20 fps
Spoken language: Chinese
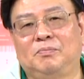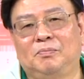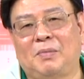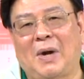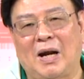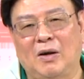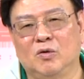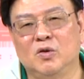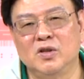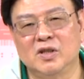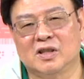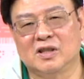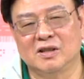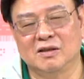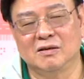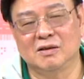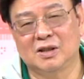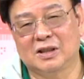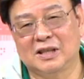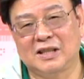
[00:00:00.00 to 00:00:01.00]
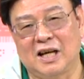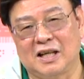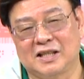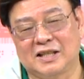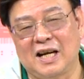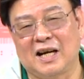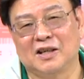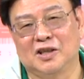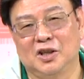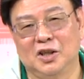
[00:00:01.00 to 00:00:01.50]
百分之在
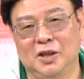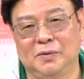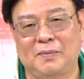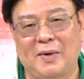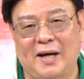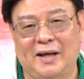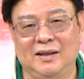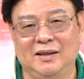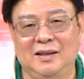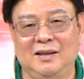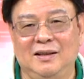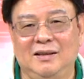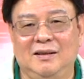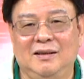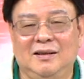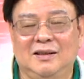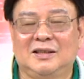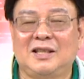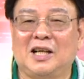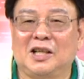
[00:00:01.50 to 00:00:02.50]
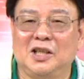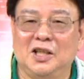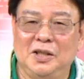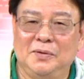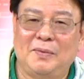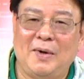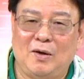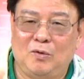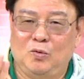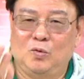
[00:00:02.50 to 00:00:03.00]
上个礼拜一、上个礼
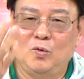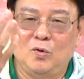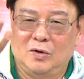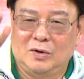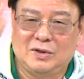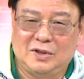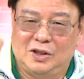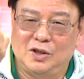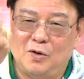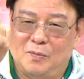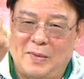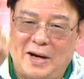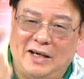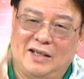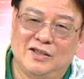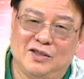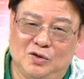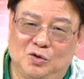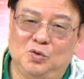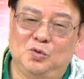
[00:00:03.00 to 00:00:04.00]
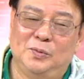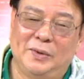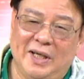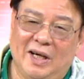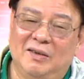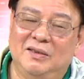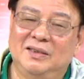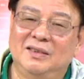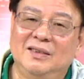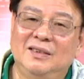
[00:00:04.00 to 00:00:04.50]
拜五，我只有买一只股
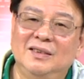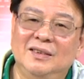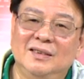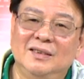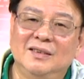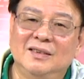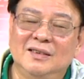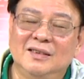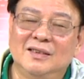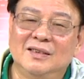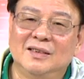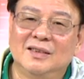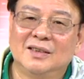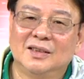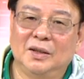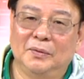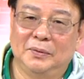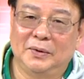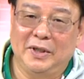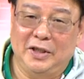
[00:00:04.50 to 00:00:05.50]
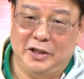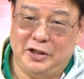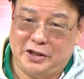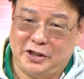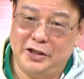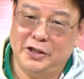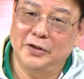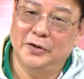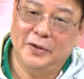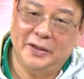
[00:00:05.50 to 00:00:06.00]
票，对不对？一
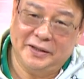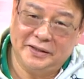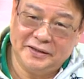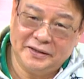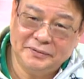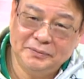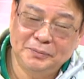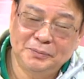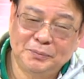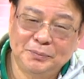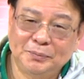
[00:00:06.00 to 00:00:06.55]
七六零啊，